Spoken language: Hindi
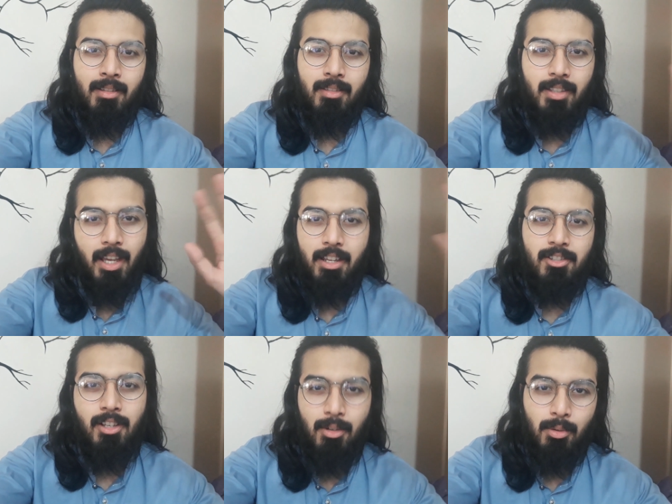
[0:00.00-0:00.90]
तैयार
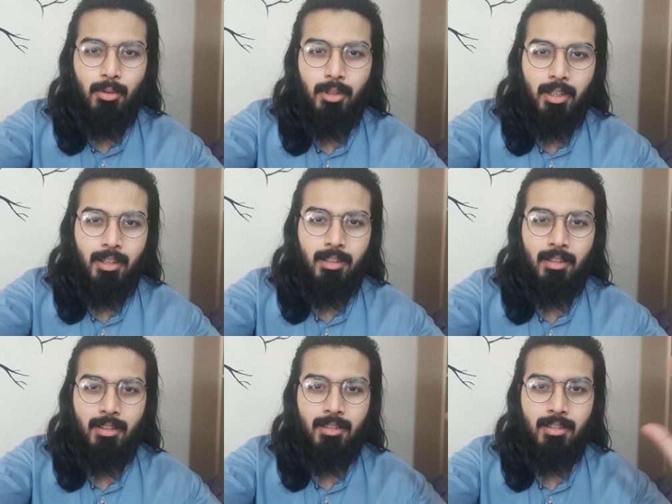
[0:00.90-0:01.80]
श्यार हो के
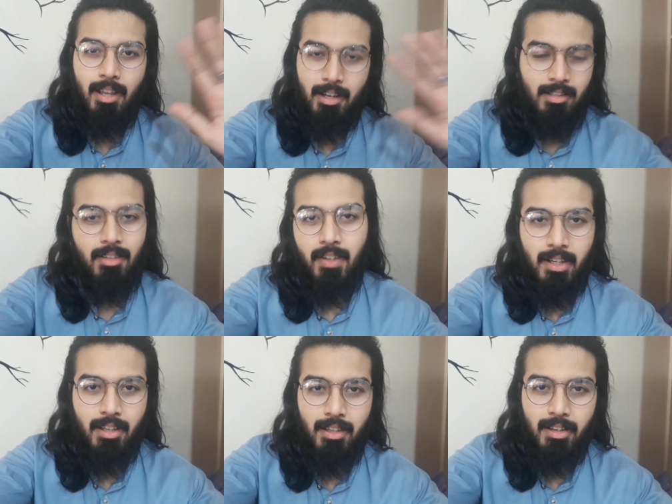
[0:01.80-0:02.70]
नाश्ता
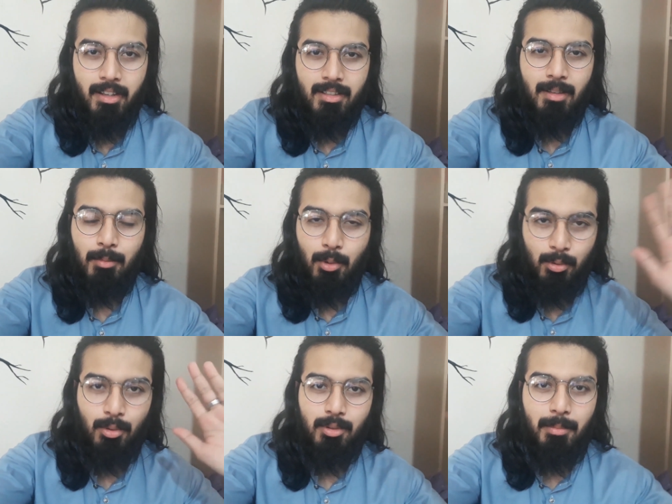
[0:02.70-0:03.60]
वगैरह करके सब
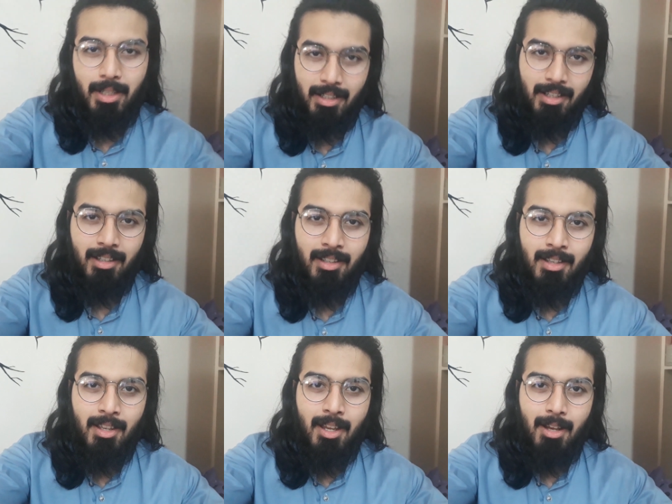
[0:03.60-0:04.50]
दोस्तों से मिल के
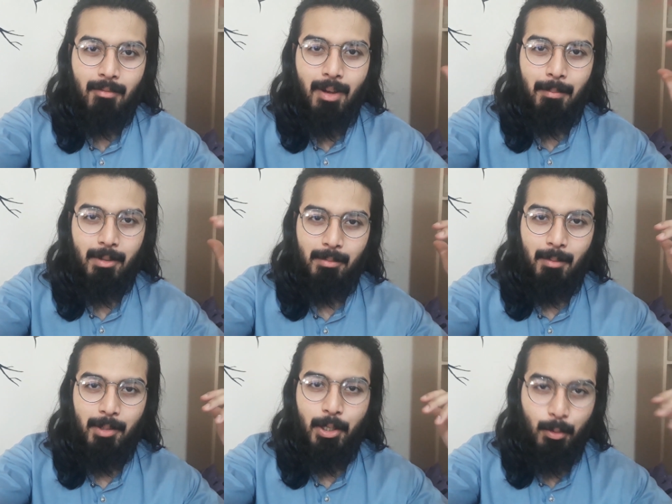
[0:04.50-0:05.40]
अब वापस मैं
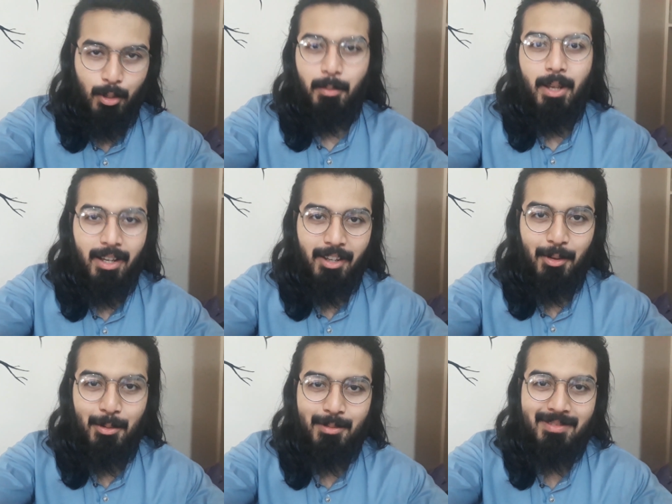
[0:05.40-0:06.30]
अपनी ड्यूटी पे आ गया
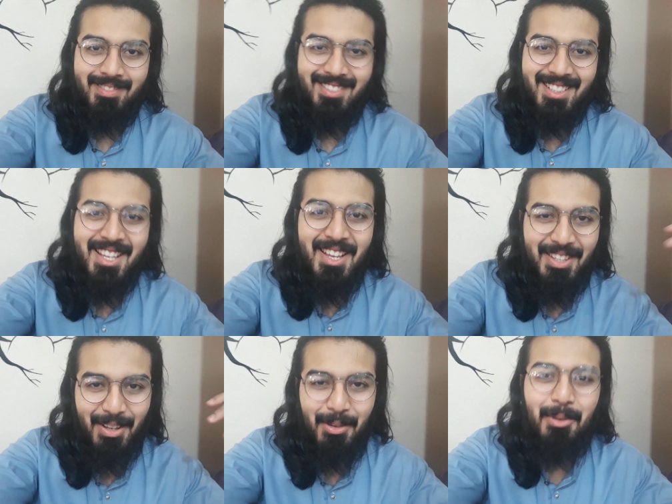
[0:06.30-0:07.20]
हूँ सलून